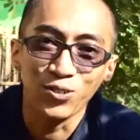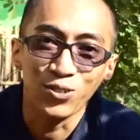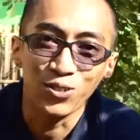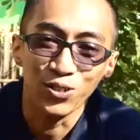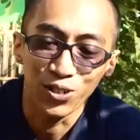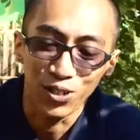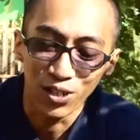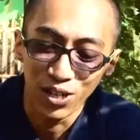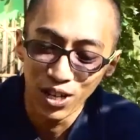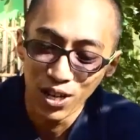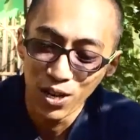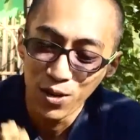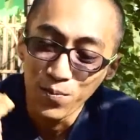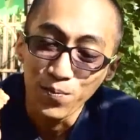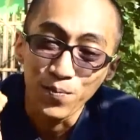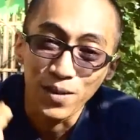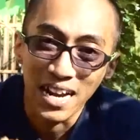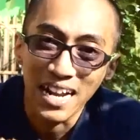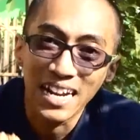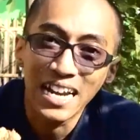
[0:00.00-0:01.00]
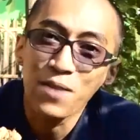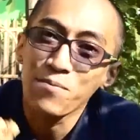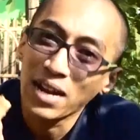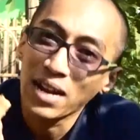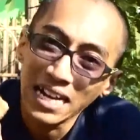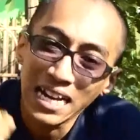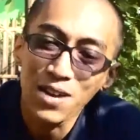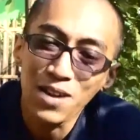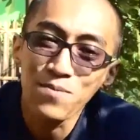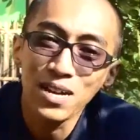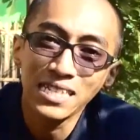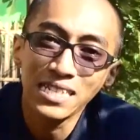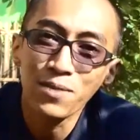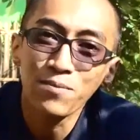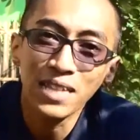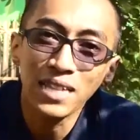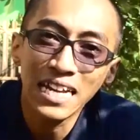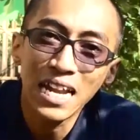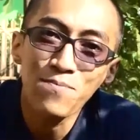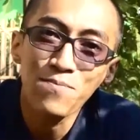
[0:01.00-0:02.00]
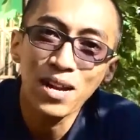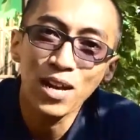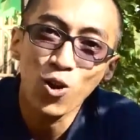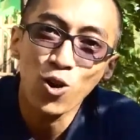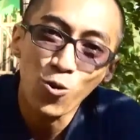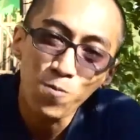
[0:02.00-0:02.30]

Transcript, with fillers: untuk menanam aneka macam tanaman